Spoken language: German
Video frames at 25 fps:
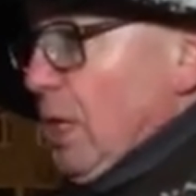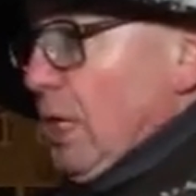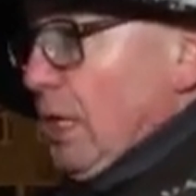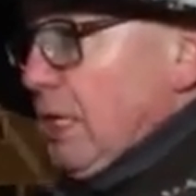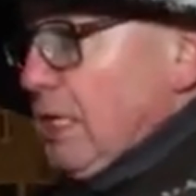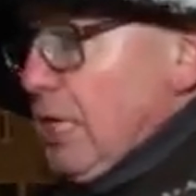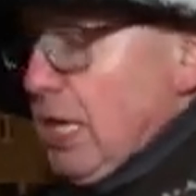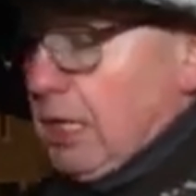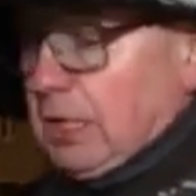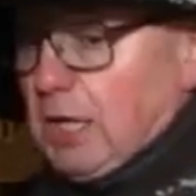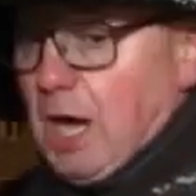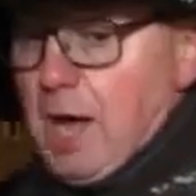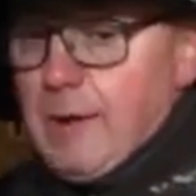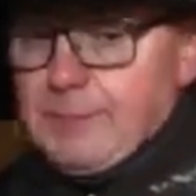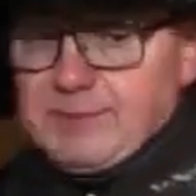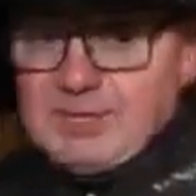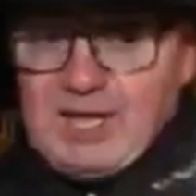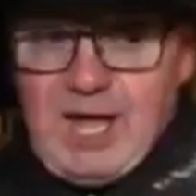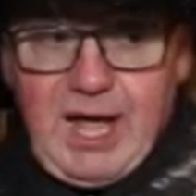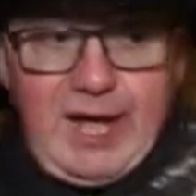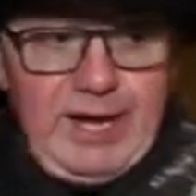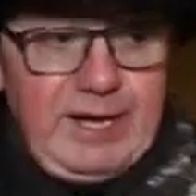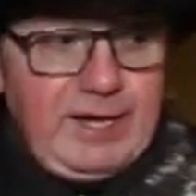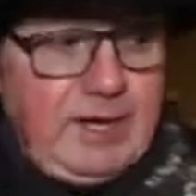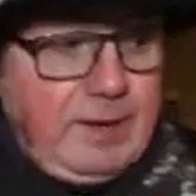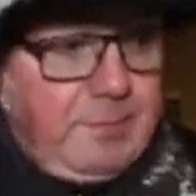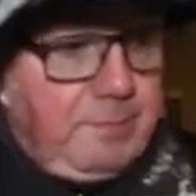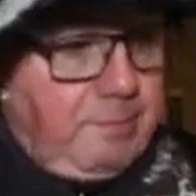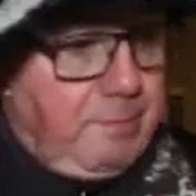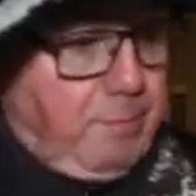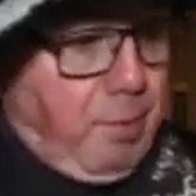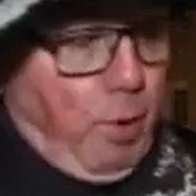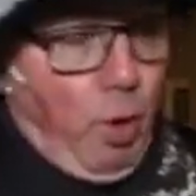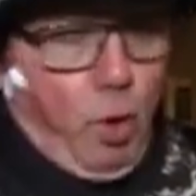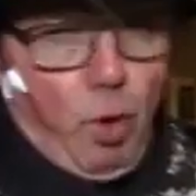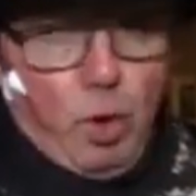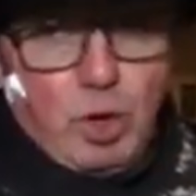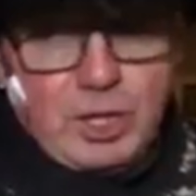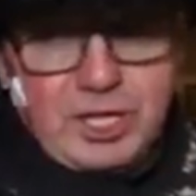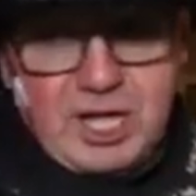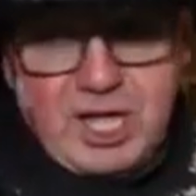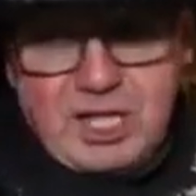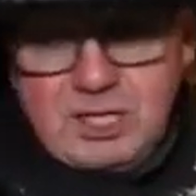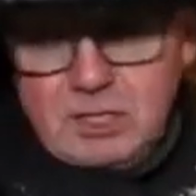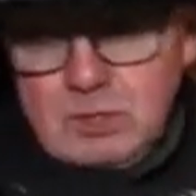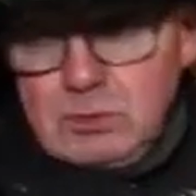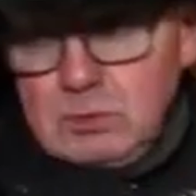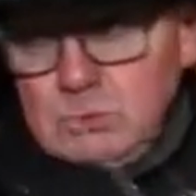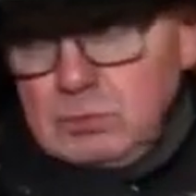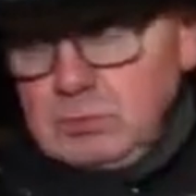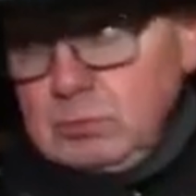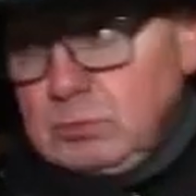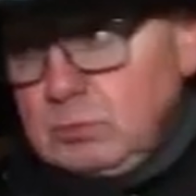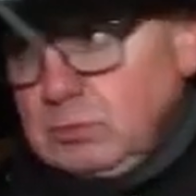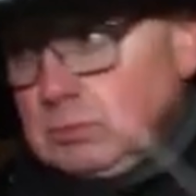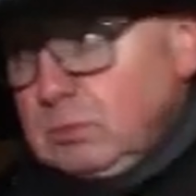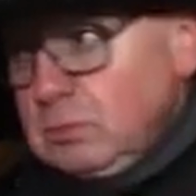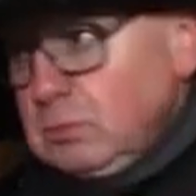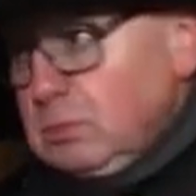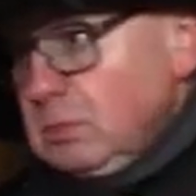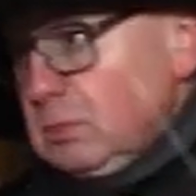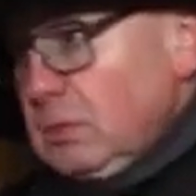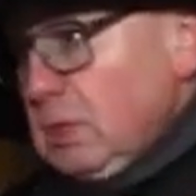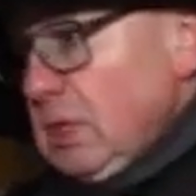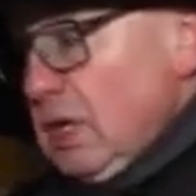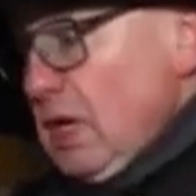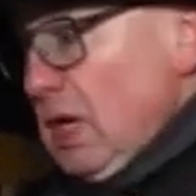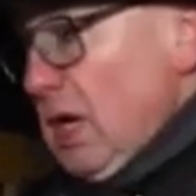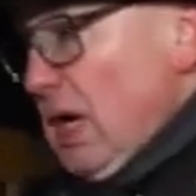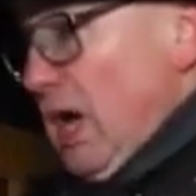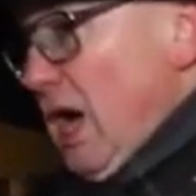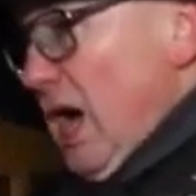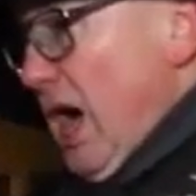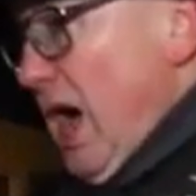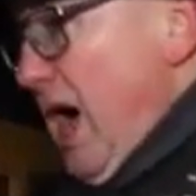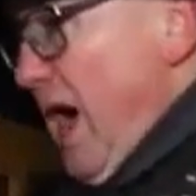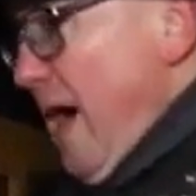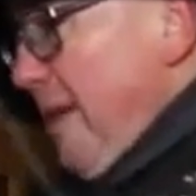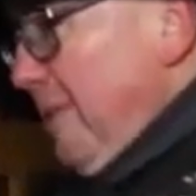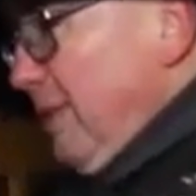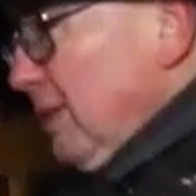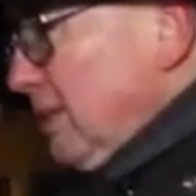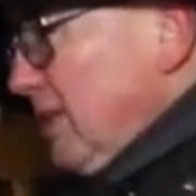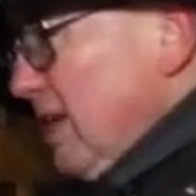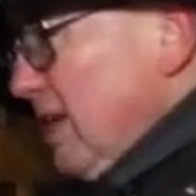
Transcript: Hier gab es einen Brunnen, aber